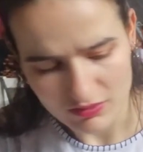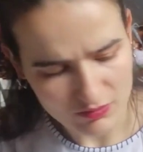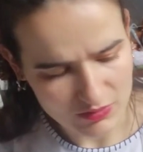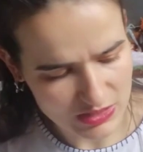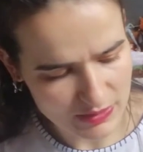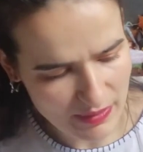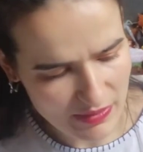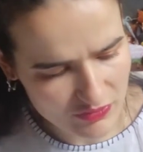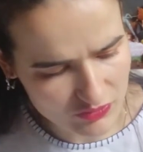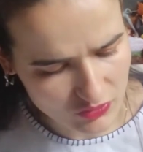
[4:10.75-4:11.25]

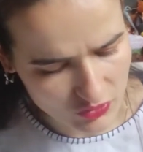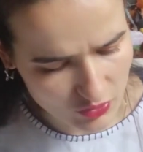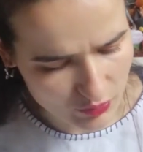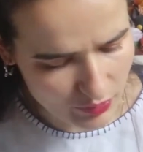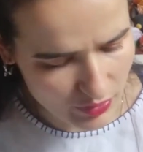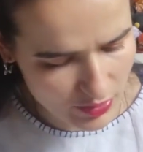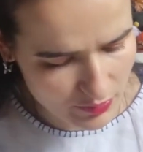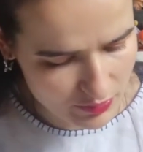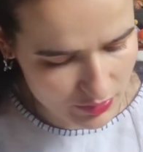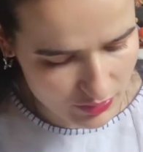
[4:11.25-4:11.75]
Mais c'est pas Funko
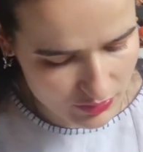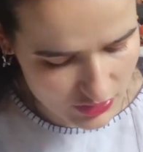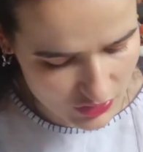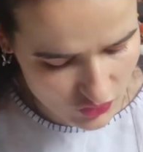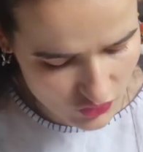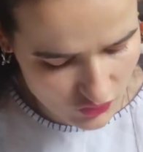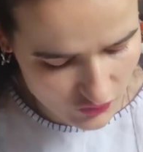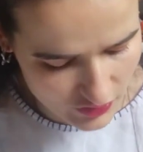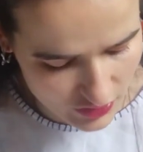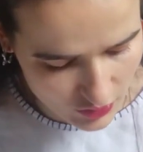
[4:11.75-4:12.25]
Pop,
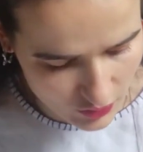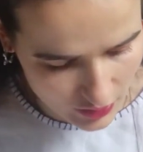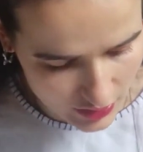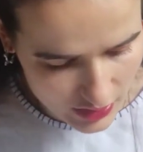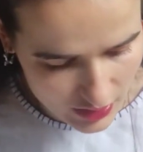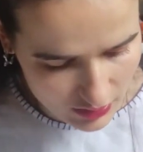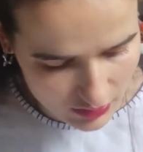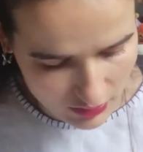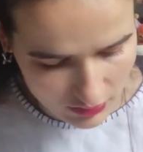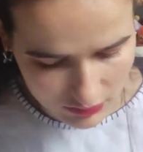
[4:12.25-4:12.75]
c'est juste
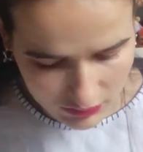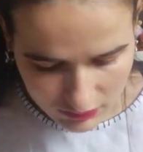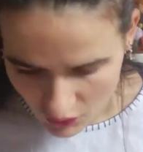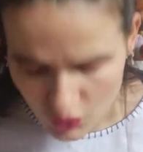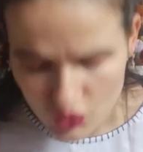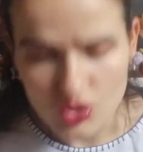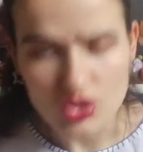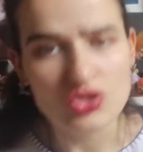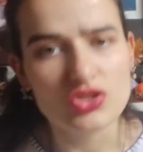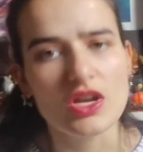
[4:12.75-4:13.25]
figurine, non
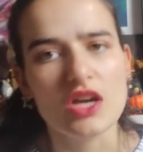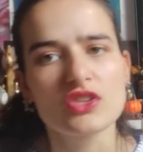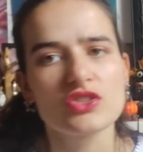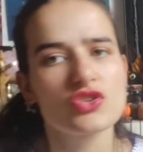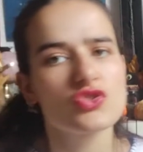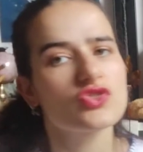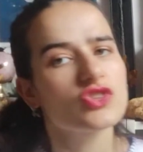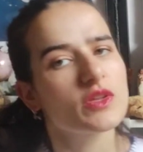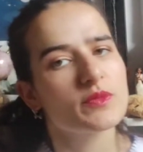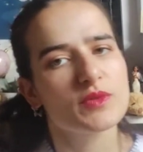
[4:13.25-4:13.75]
Oui, c'est ça,
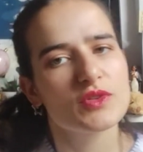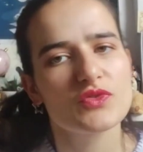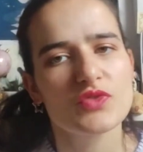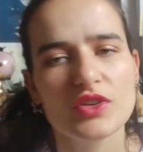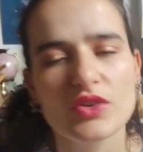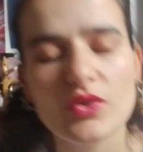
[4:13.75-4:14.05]
c'est juste des petites